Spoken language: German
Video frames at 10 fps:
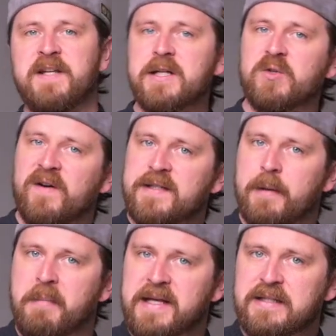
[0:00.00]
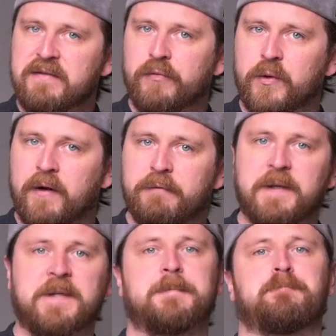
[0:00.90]
wie ihr sowas am besten
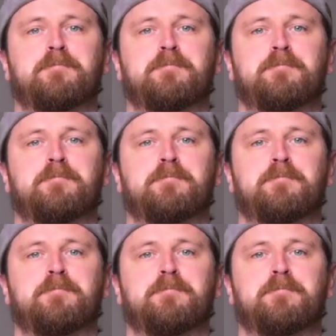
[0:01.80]
fotografiert.